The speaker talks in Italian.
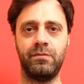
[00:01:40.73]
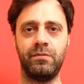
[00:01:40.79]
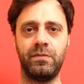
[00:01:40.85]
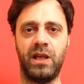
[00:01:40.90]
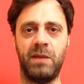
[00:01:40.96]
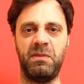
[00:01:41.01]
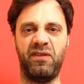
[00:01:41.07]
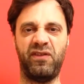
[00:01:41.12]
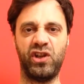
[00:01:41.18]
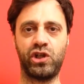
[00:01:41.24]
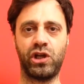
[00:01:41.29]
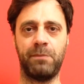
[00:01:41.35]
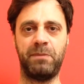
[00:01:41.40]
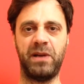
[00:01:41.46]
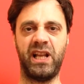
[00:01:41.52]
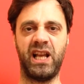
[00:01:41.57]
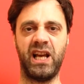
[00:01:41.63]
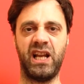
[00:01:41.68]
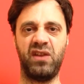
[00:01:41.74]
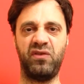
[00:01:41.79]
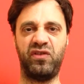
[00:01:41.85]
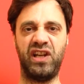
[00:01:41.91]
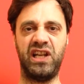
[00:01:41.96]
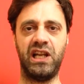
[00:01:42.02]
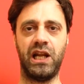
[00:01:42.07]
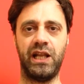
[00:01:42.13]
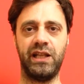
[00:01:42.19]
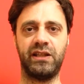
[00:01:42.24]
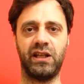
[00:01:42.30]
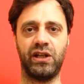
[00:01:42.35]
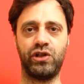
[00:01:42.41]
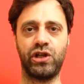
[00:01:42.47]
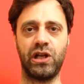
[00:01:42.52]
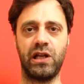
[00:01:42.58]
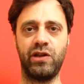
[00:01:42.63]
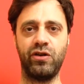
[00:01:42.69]
E mi fece applicare i fili
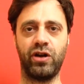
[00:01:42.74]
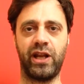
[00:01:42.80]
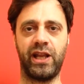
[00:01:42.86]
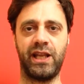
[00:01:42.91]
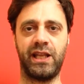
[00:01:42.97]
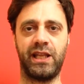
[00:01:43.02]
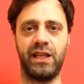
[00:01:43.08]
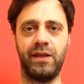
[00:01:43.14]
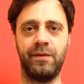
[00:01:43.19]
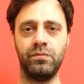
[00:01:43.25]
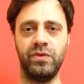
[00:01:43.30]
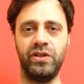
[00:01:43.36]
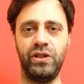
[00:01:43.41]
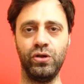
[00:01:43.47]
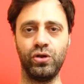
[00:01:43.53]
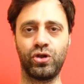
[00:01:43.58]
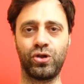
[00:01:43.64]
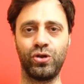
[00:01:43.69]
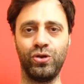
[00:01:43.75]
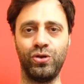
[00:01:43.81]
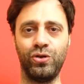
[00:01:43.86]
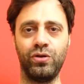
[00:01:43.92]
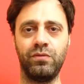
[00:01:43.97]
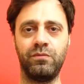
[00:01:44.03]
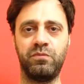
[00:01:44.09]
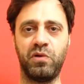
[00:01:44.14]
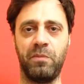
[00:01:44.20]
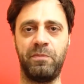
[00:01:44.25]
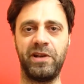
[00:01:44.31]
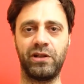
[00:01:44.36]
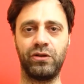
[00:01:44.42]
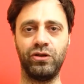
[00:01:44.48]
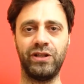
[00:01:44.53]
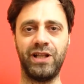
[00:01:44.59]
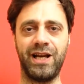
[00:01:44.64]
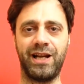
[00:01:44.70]
elettrici agli orecchi. Dio solo può
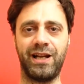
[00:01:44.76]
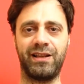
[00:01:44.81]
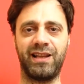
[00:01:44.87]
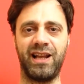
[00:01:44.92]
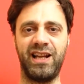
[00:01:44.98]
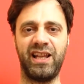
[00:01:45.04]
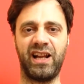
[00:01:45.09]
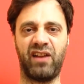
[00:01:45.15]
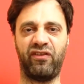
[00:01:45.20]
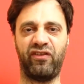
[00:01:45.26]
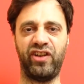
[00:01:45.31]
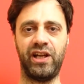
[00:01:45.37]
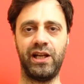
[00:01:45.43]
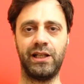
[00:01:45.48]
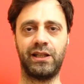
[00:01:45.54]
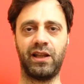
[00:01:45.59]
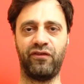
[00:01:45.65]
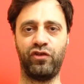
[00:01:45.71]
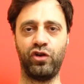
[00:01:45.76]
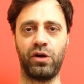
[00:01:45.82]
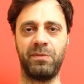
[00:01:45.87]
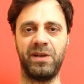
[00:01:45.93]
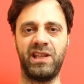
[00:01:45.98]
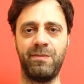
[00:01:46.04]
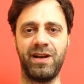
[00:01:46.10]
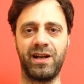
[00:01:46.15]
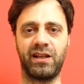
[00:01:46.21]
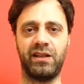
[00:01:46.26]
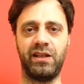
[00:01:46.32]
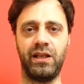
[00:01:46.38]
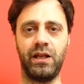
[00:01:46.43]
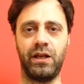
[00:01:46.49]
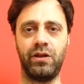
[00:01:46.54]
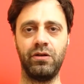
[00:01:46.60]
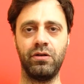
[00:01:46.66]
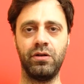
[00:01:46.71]
perdonare tale raffinata forma di
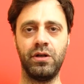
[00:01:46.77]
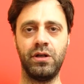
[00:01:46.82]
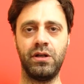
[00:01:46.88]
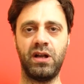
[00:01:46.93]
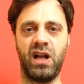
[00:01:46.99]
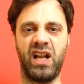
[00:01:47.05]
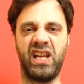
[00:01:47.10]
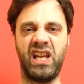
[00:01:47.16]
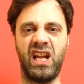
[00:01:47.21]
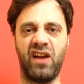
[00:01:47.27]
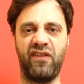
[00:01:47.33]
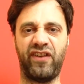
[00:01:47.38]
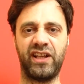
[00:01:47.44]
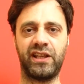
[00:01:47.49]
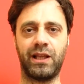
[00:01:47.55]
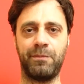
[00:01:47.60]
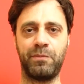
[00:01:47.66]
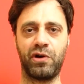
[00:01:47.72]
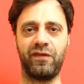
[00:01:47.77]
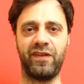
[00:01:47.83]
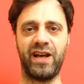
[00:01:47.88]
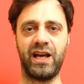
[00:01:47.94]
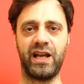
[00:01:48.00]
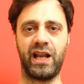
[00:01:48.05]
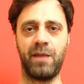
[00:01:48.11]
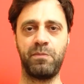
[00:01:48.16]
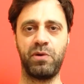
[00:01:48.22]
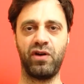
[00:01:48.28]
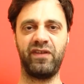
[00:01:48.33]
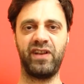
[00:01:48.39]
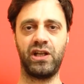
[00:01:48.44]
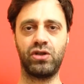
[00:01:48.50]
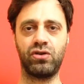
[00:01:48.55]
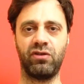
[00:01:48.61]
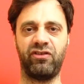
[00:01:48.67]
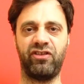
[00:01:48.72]
martirio a chi l'ha fatta provare ai
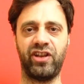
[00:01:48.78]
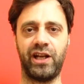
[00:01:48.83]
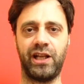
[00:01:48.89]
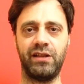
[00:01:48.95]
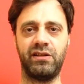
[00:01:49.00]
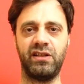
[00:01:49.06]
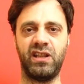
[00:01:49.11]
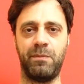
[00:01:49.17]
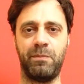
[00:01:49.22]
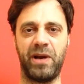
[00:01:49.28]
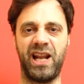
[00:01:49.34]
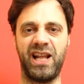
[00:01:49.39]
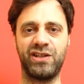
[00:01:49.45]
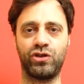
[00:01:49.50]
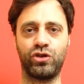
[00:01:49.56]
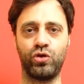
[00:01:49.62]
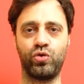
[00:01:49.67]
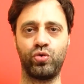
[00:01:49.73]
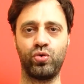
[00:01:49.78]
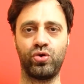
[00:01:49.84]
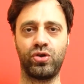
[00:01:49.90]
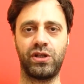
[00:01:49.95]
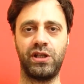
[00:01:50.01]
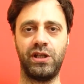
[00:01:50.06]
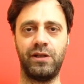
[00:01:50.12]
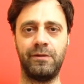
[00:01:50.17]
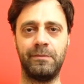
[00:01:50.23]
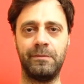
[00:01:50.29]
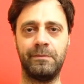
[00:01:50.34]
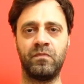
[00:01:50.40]
poveri sofferenti di Palazzo Giusti.